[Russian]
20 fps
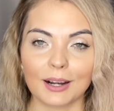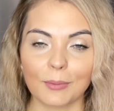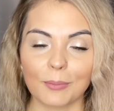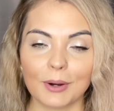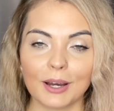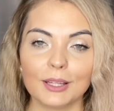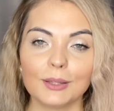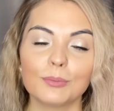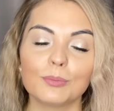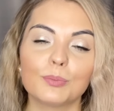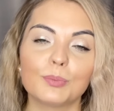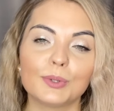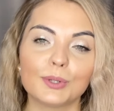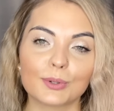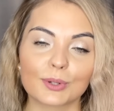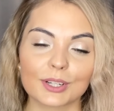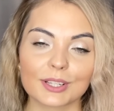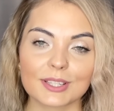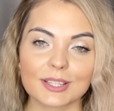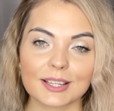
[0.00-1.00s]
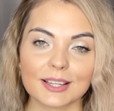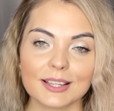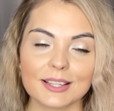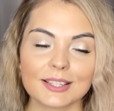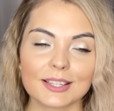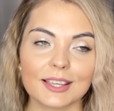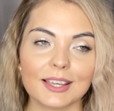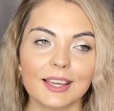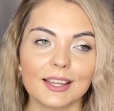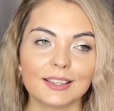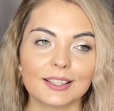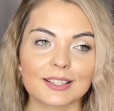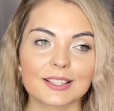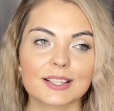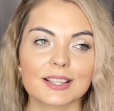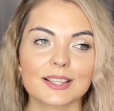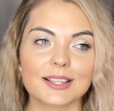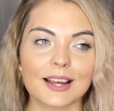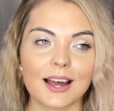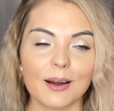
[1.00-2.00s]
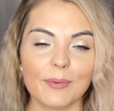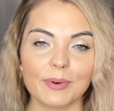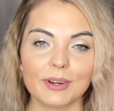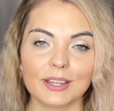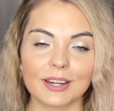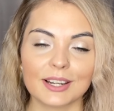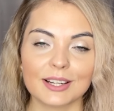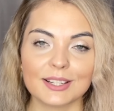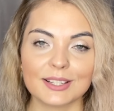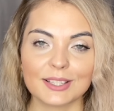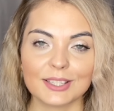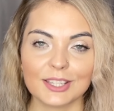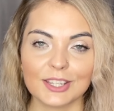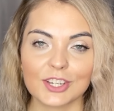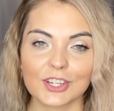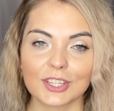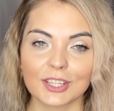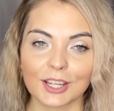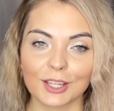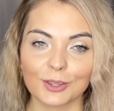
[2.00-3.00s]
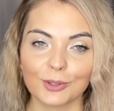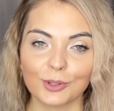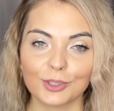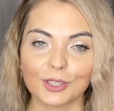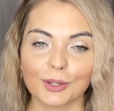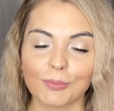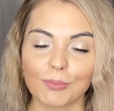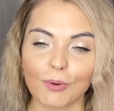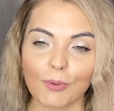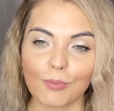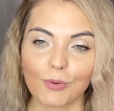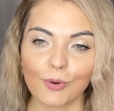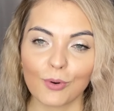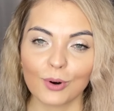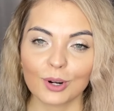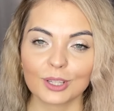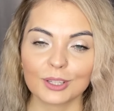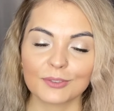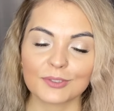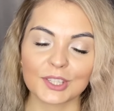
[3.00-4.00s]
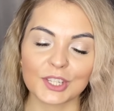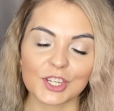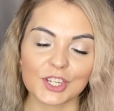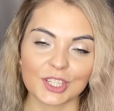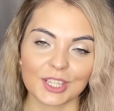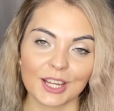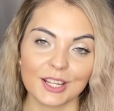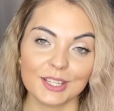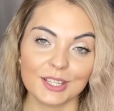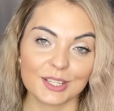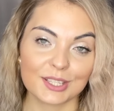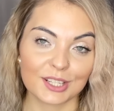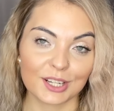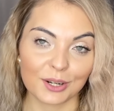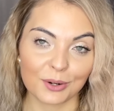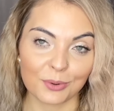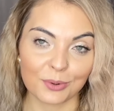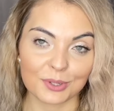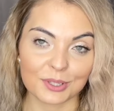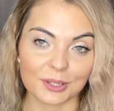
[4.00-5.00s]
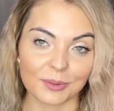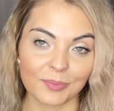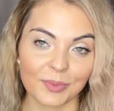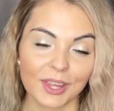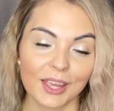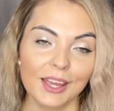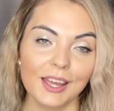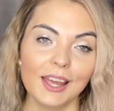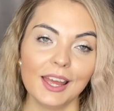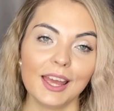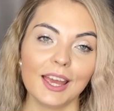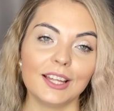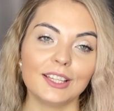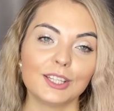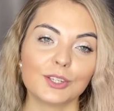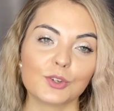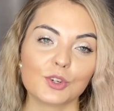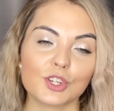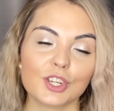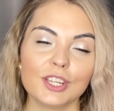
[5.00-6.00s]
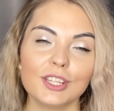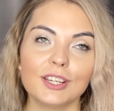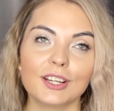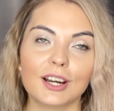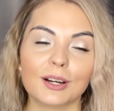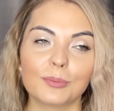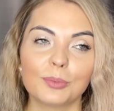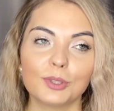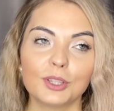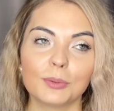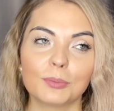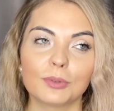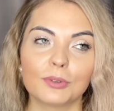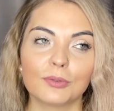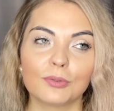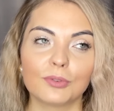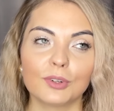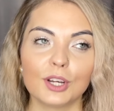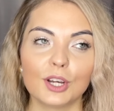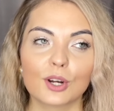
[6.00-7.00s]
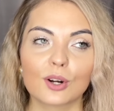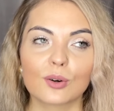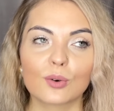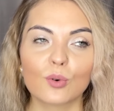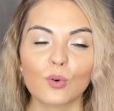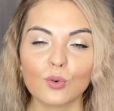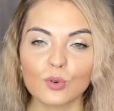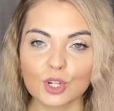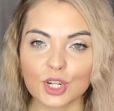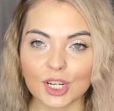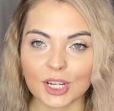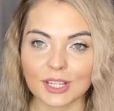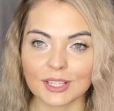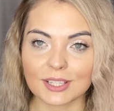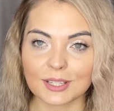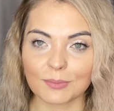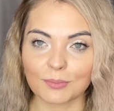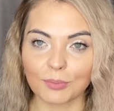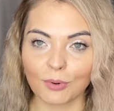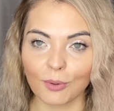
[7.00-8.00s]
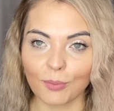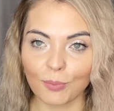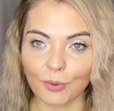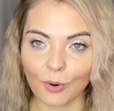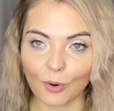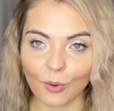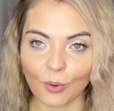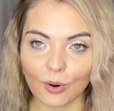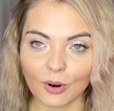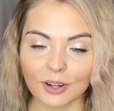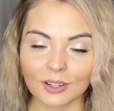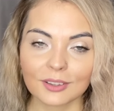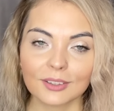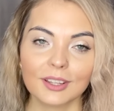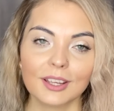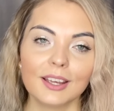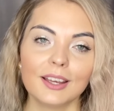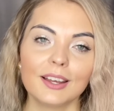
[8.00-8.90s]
Арабан Pure XS, и это самая реалистичная нота попкорна в сочетании с кокосом. Это ощущение, как будто бы вы кушаете попкорн